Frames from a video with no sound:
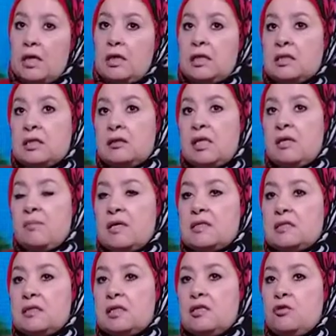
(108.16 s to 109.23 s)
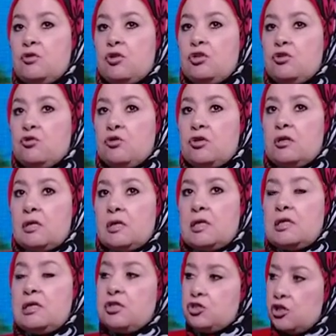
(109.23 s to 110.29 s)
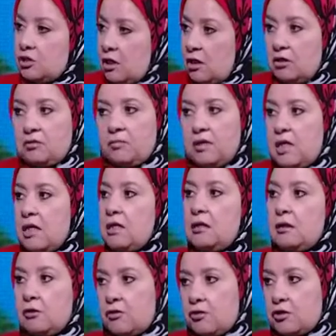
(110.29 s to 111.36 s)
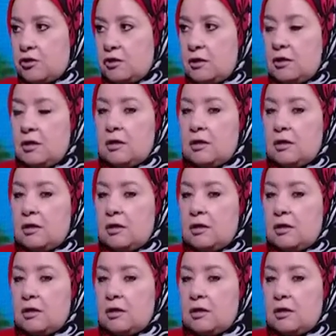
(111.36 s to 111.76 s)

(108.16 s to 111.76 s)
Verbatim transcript: انا انا مع سيناريو انه الراجل ليه شطحات من ان لاخر